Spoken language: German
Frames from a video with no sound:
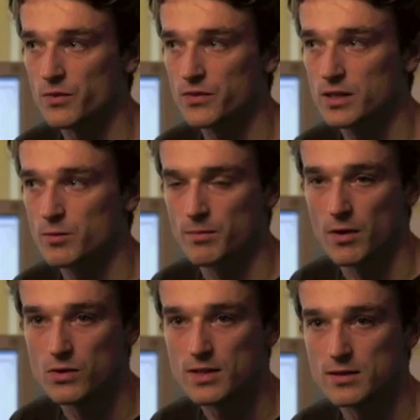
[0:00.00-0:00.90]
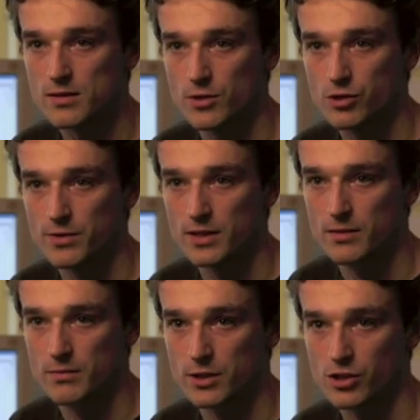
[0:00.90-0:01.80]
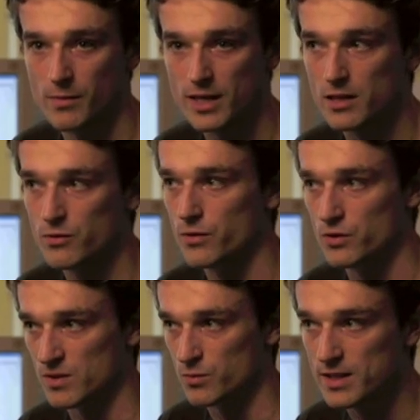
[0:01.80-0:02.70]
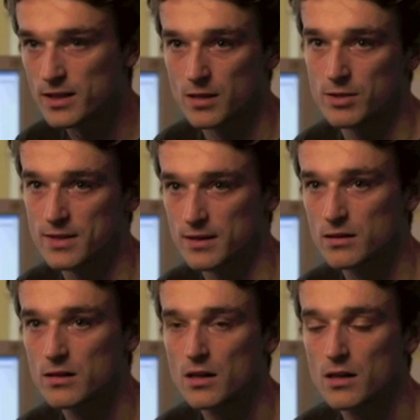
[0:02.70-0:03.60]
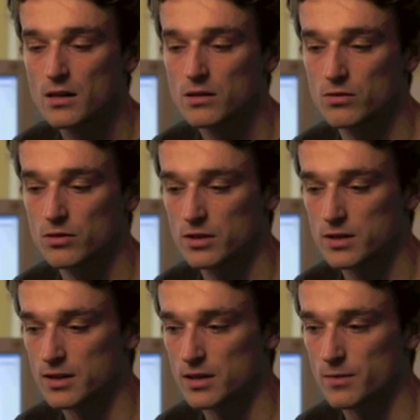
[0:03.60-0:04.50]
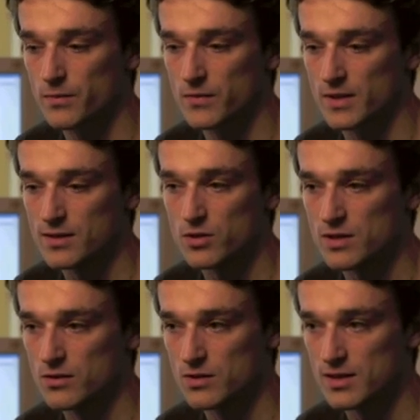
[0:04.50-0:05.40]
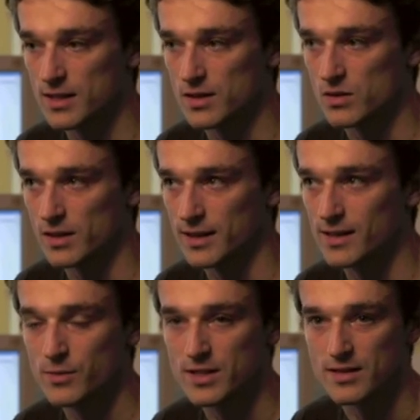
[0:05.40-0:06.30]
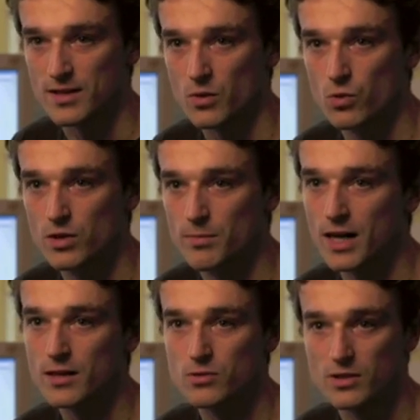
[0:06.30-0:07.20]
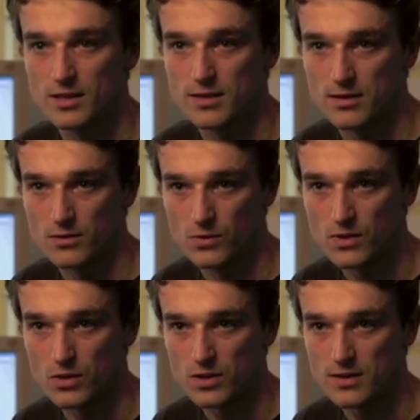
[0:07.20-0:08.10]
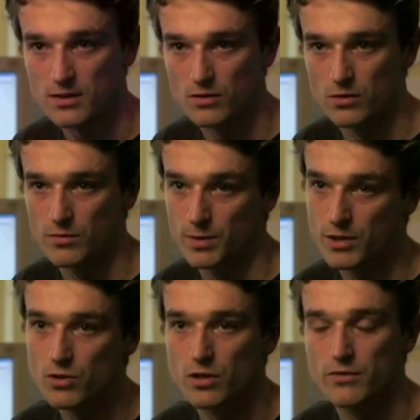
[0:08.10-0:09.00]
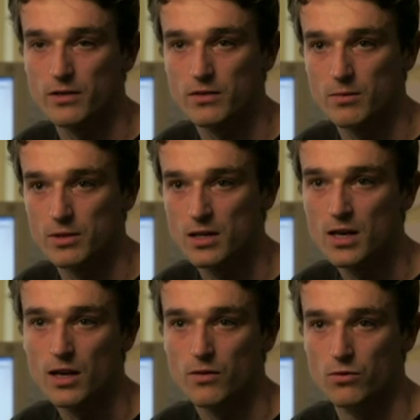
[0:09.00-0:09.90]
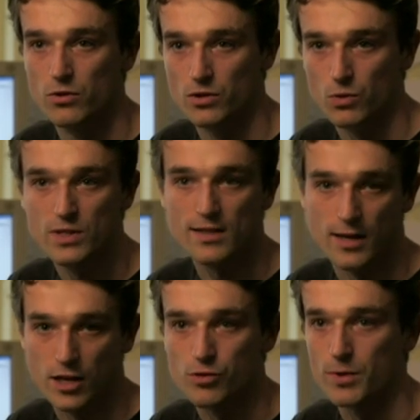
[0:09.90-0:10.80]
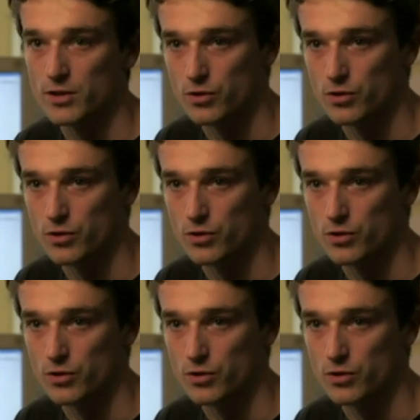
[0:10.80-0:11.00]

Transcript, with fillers: ja viel mit dem Ausland, zum Beispiel mit Jamaika, wo wir unsere Musik herbeziehen. Und ähm, das kostet uns halt regelmäßig sehr hohe Bank- und Transaktionskosten. Und mit Bitcoin werden wir damit wohl einen Großteil einsparen